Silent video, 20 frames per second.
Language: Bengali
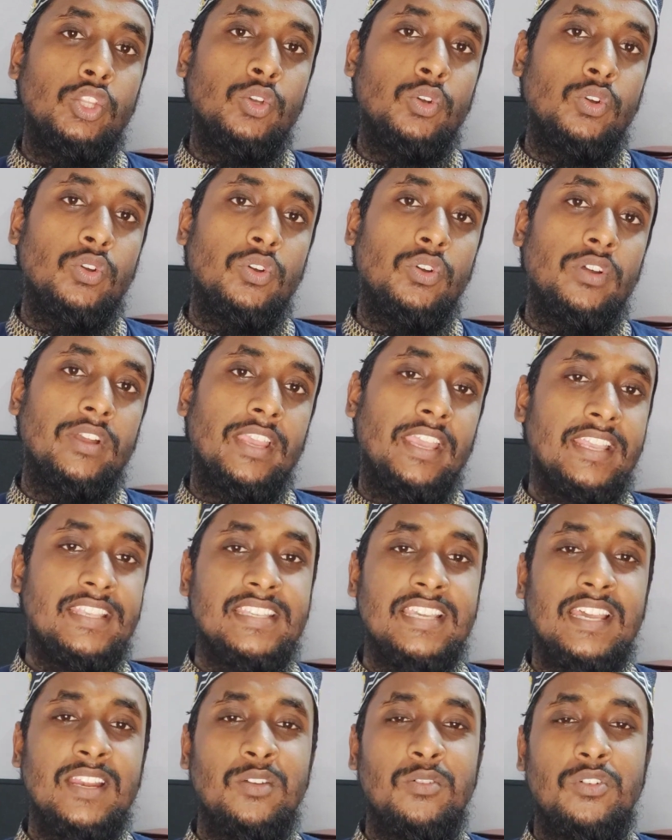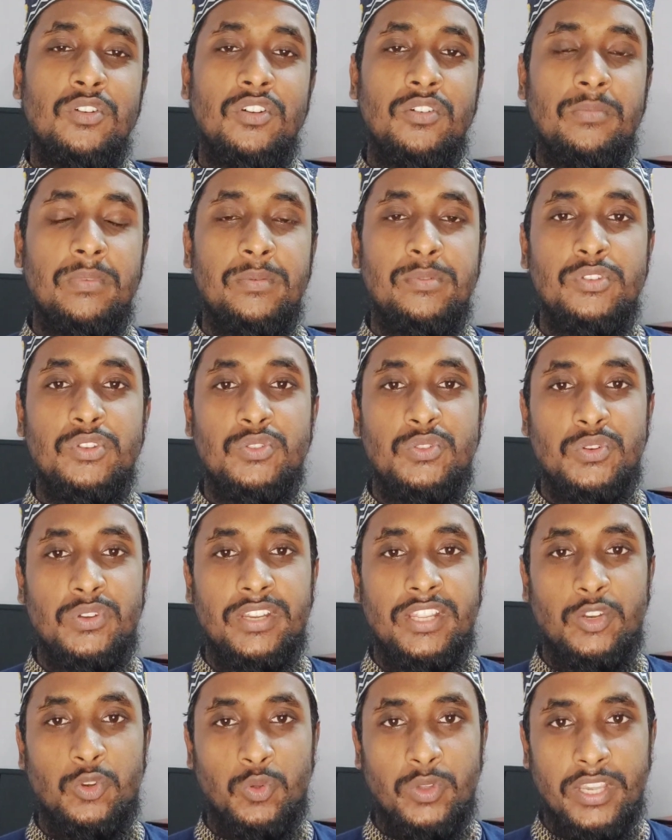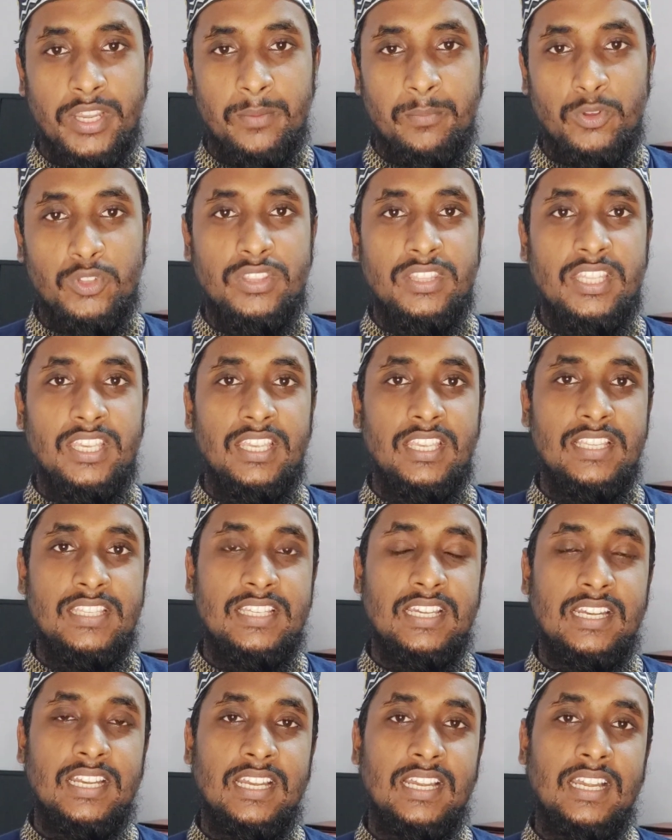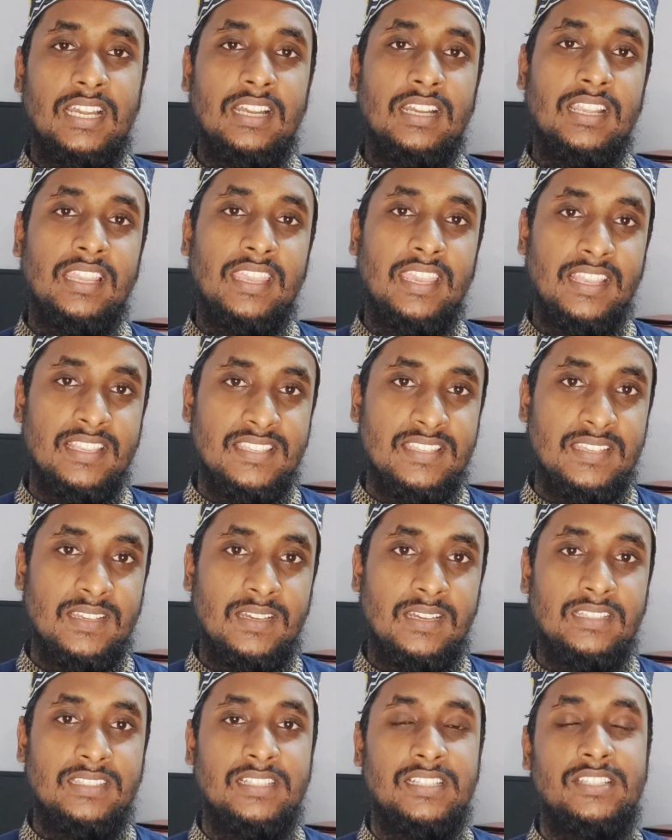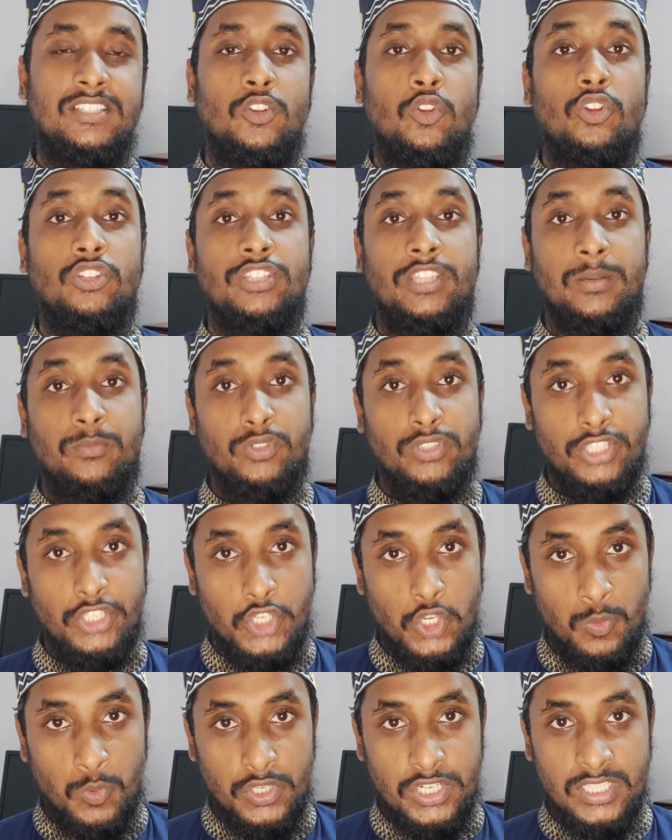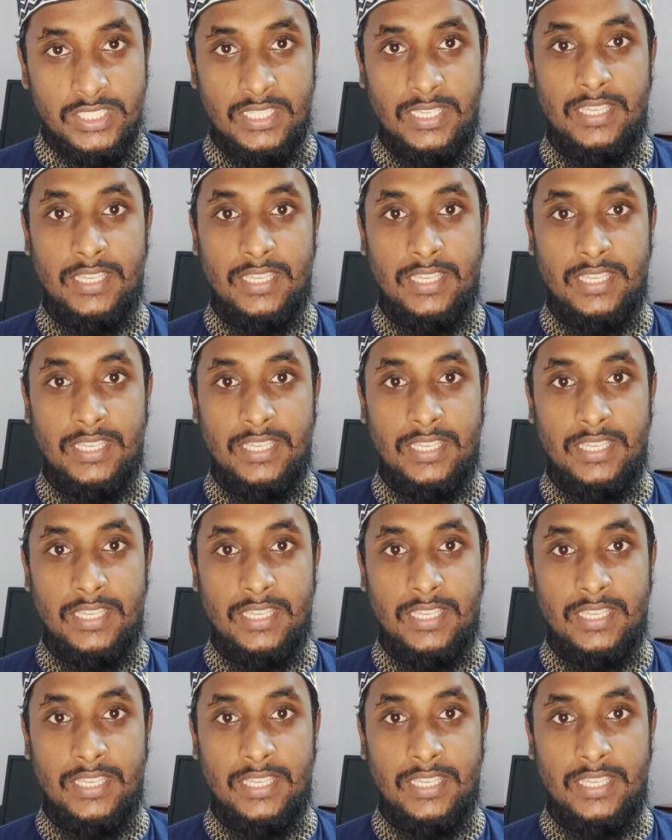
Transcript: তো এছাড়াও বিভিন্ন ধরনের রোগের মধ্যে যারা ক্যান্সার যাদের রক্তের মধ্যে সমস্যা